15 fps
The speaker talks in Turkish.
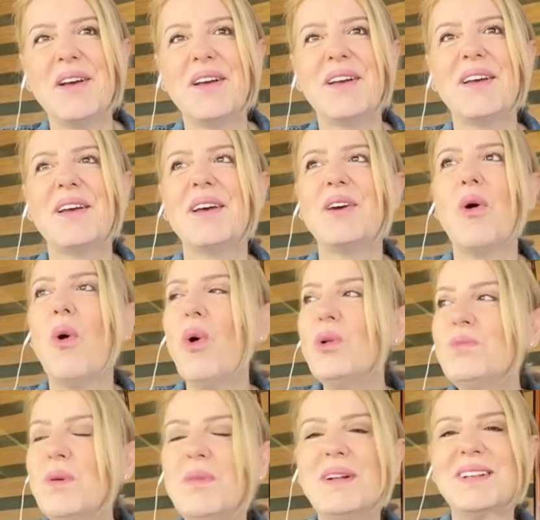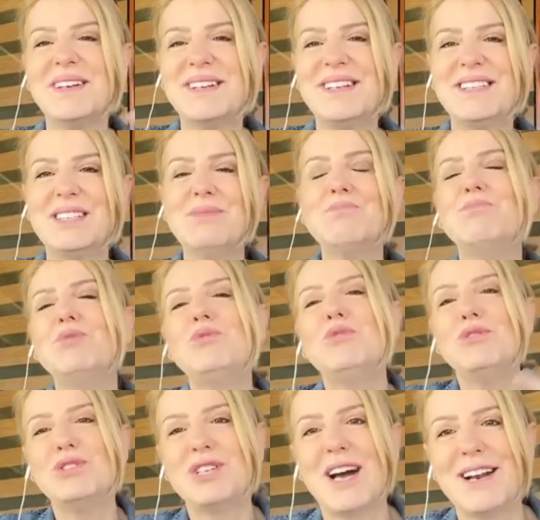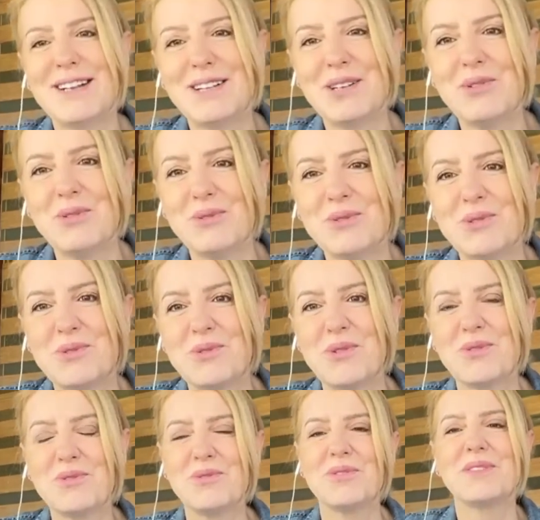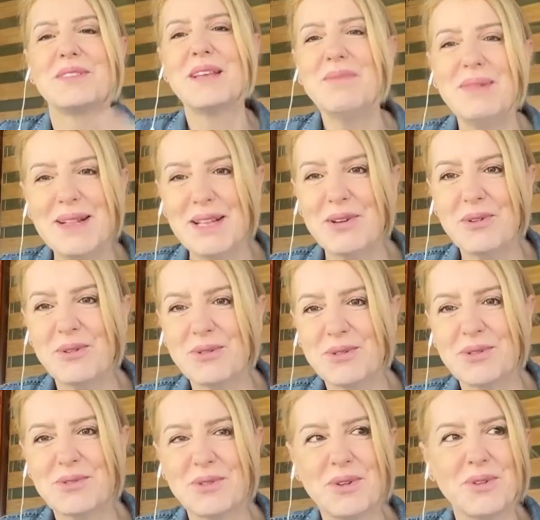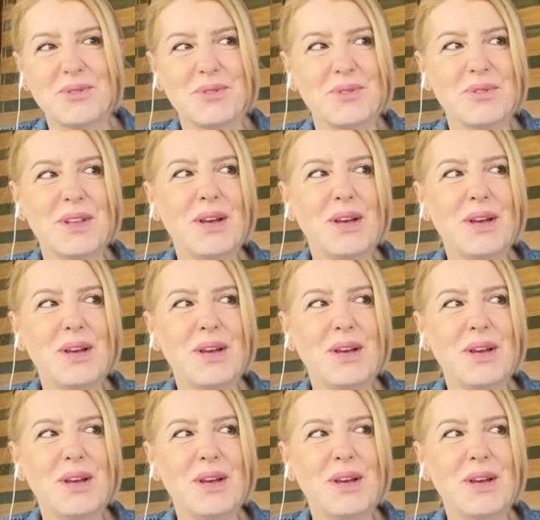e, olmamaları için bütün şartları oluşturuyorsunuz, zeminleri oluşturuyorsunuz.